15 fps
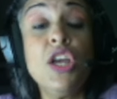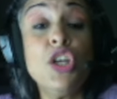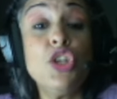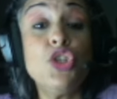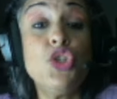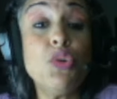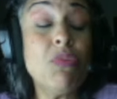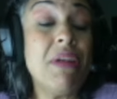
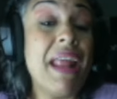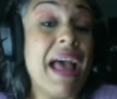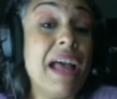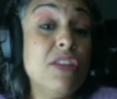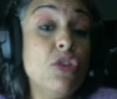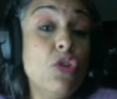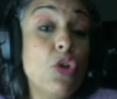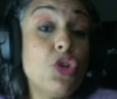De um
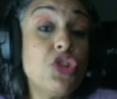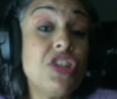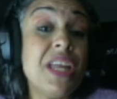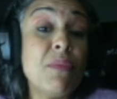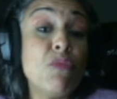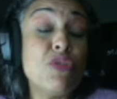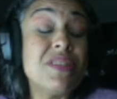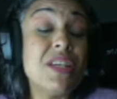lado, nós
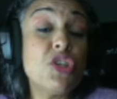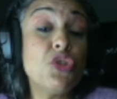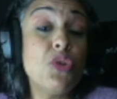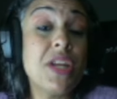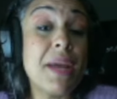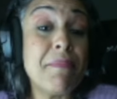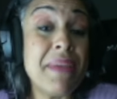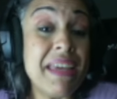temos as
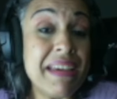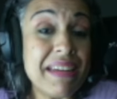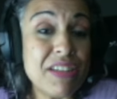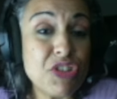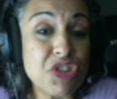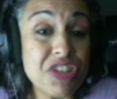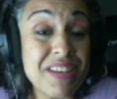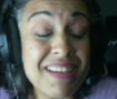
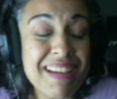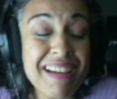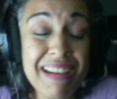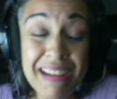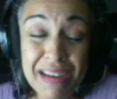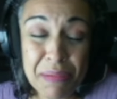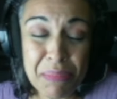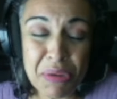dorameiras que
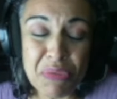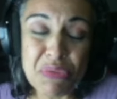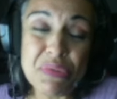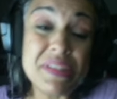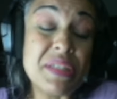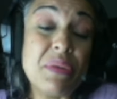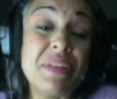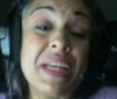amam o
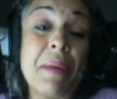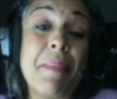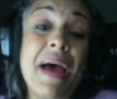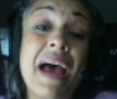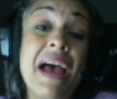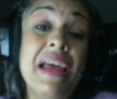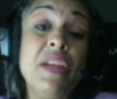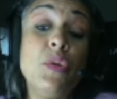seu
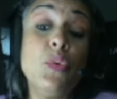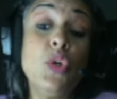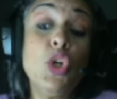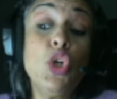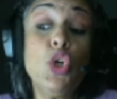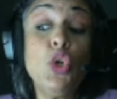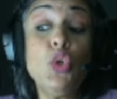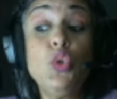trabalho,
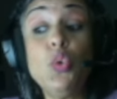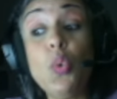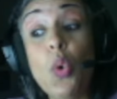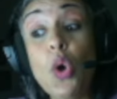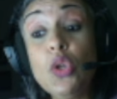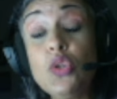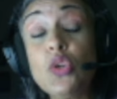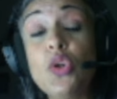do
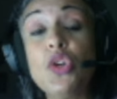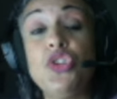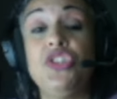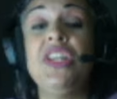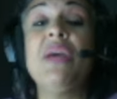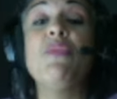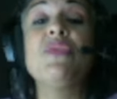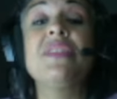outro, nós
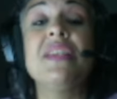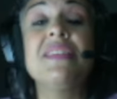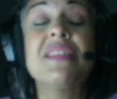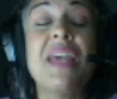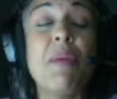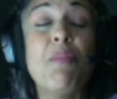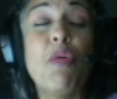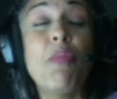temos as
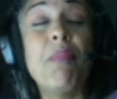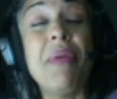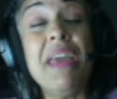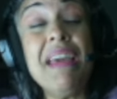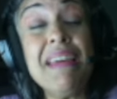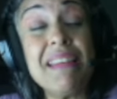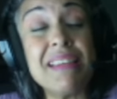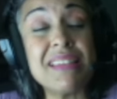
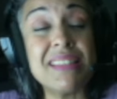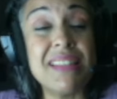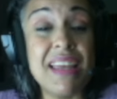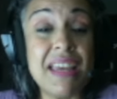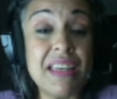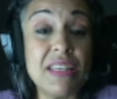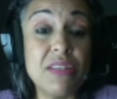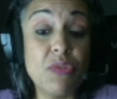K-popeiras,
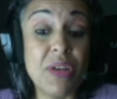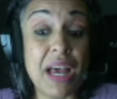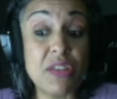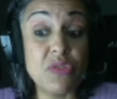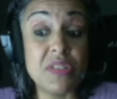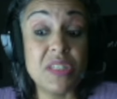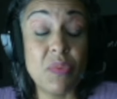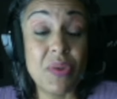né, que no
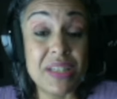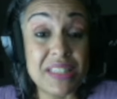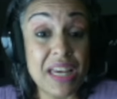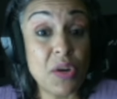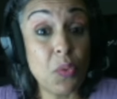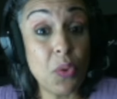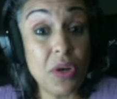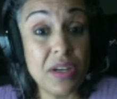caso são as
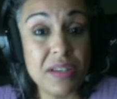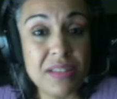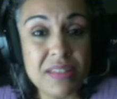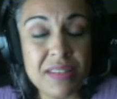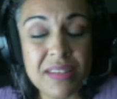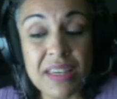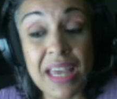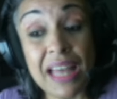
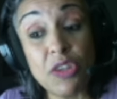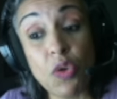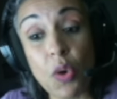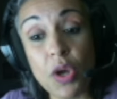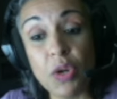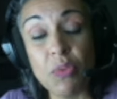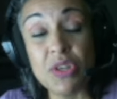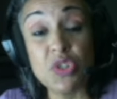arohas, que
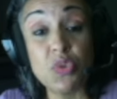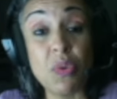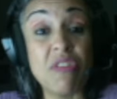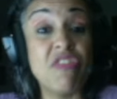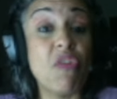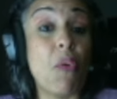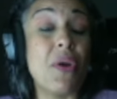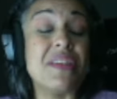adoram a sua
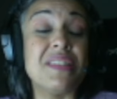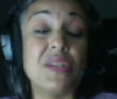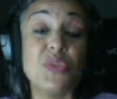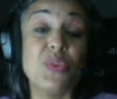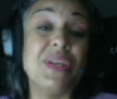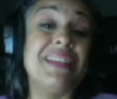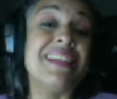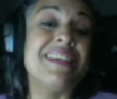voz e a
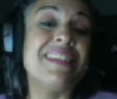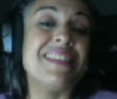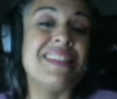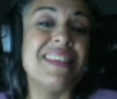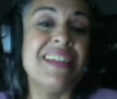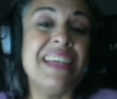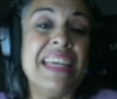sua dança.